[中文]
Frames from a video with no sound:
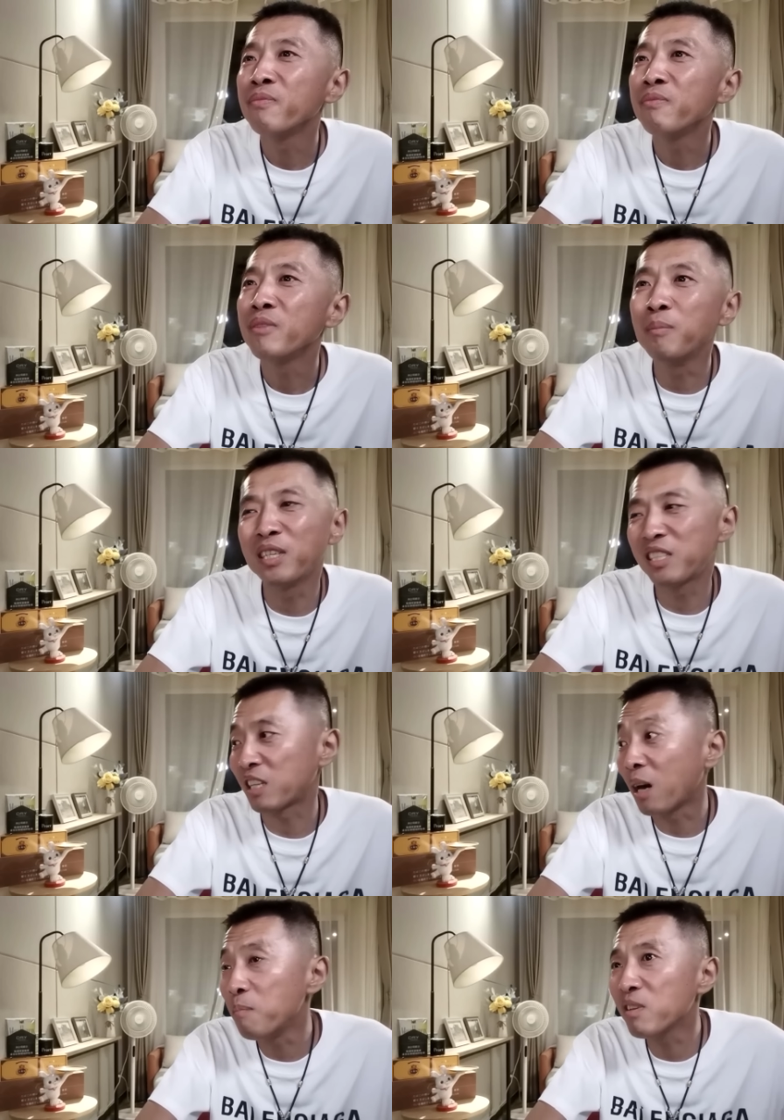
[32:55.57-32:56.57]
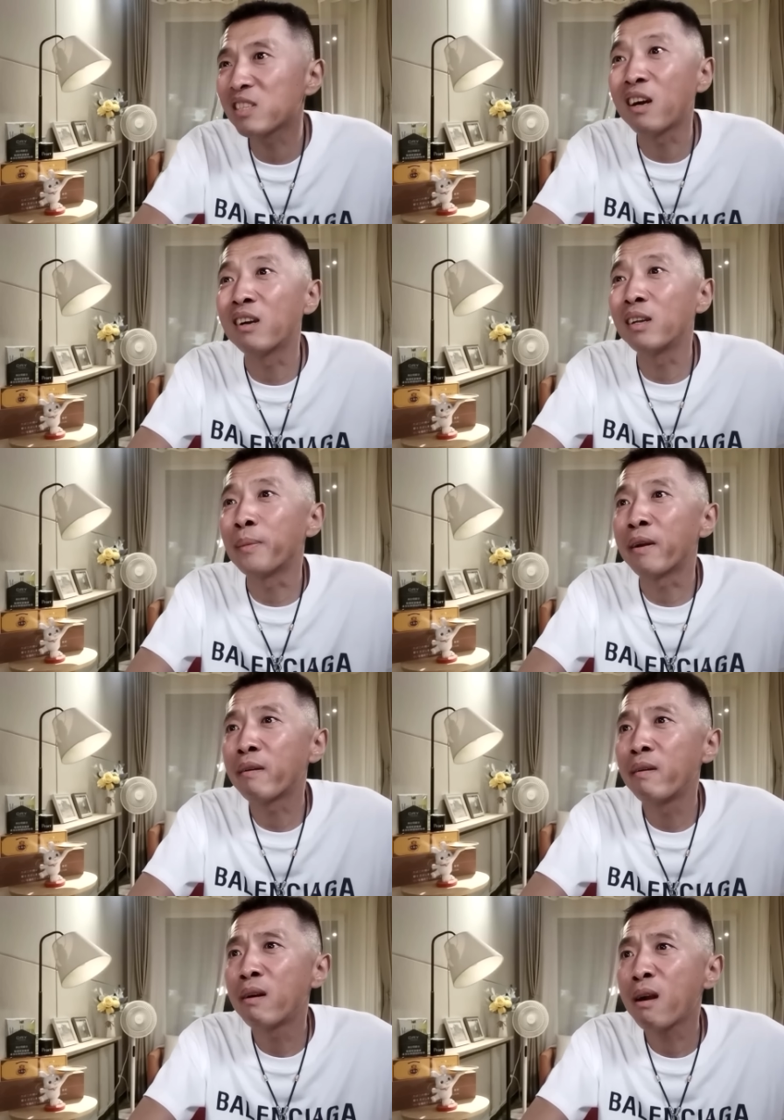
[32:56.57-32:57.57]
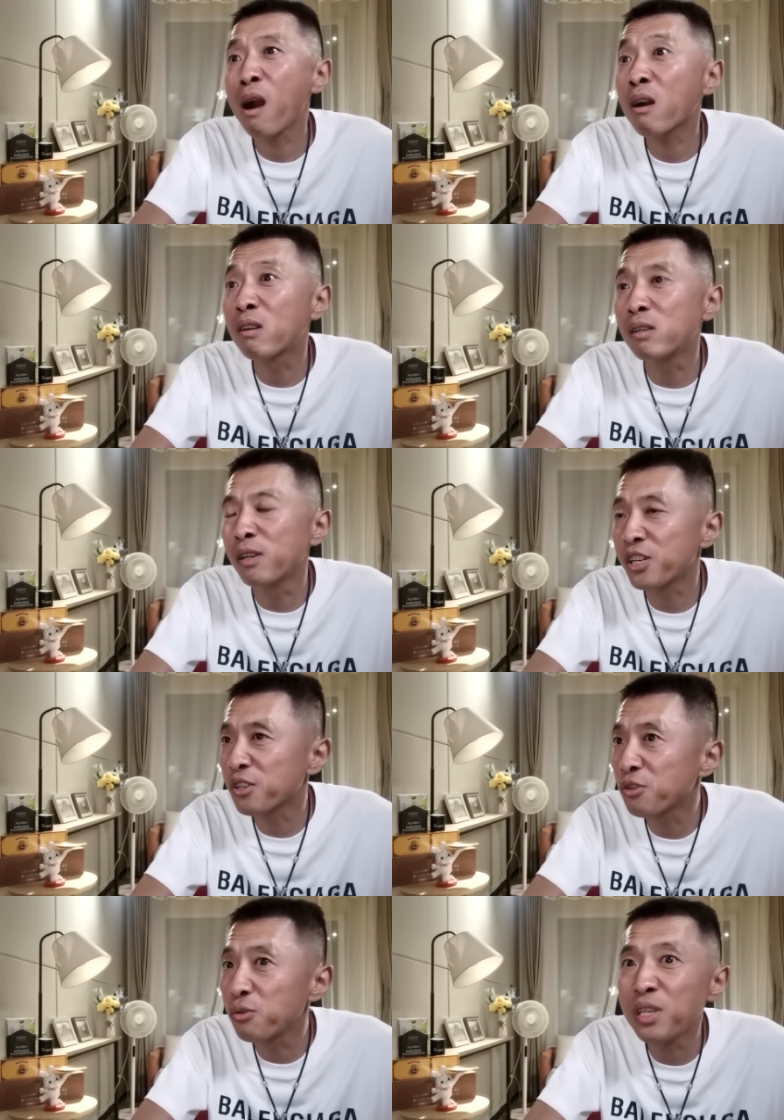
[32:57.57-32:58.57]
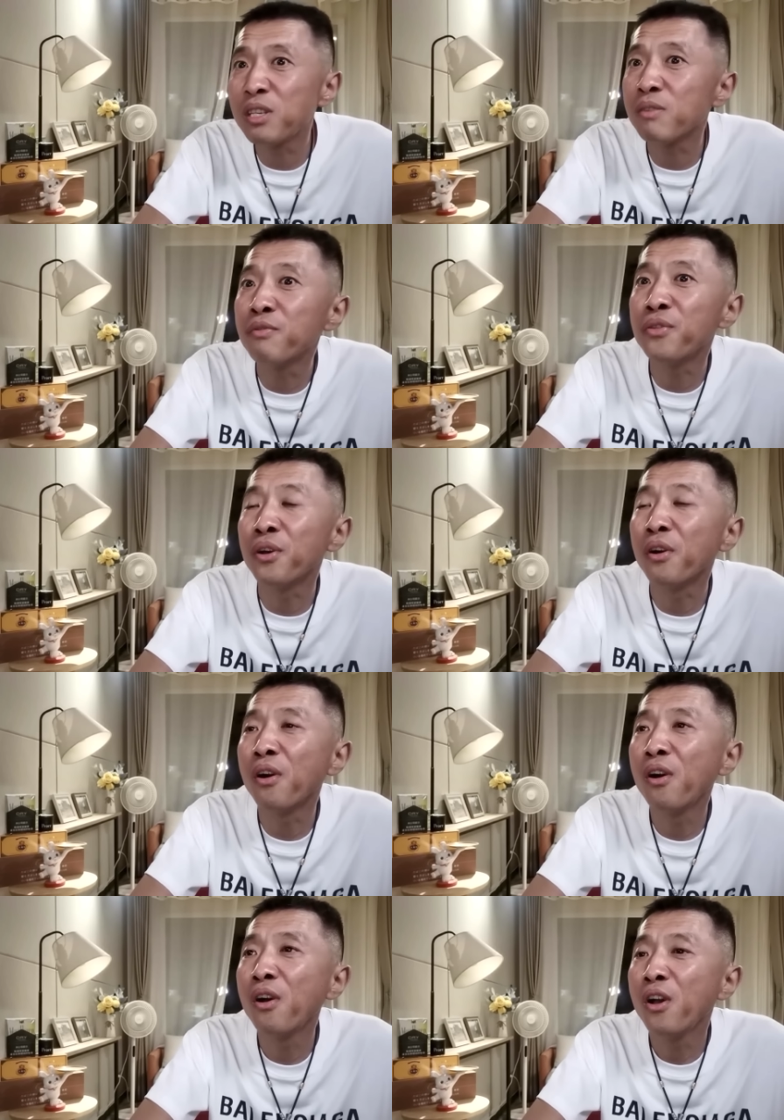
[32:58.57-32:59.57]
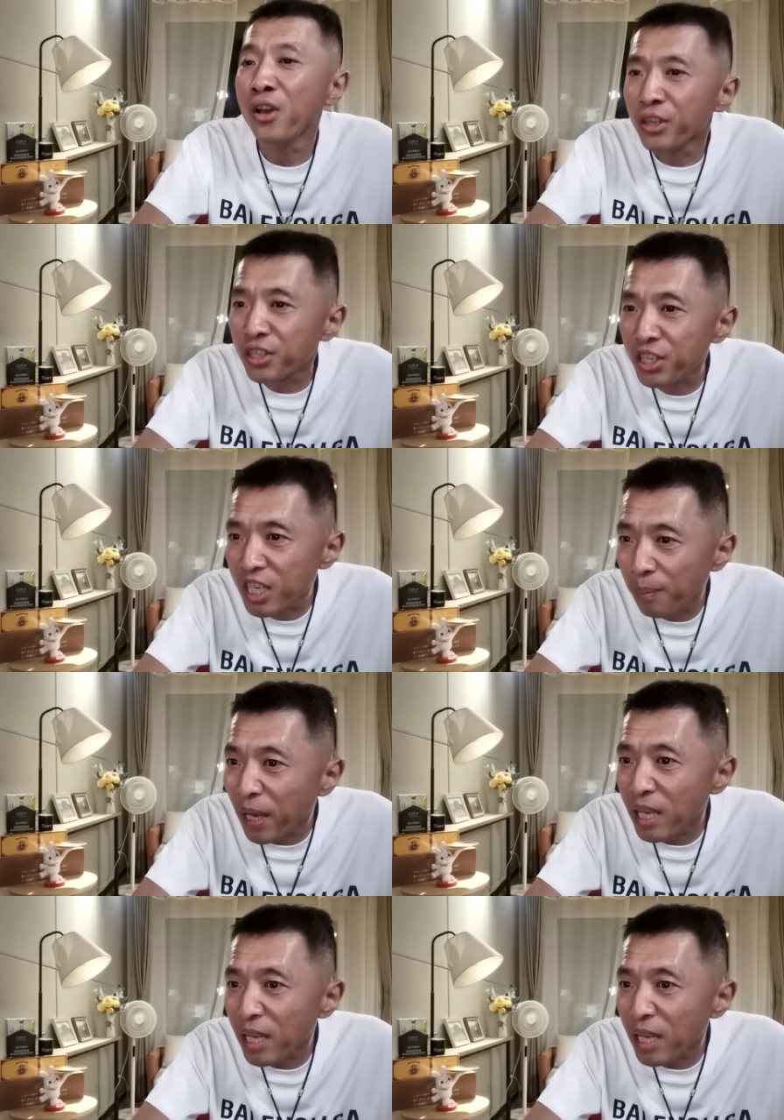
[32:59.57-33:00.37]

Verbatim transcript: 那么在他们三个里面，二哥是最兴奋的。几杯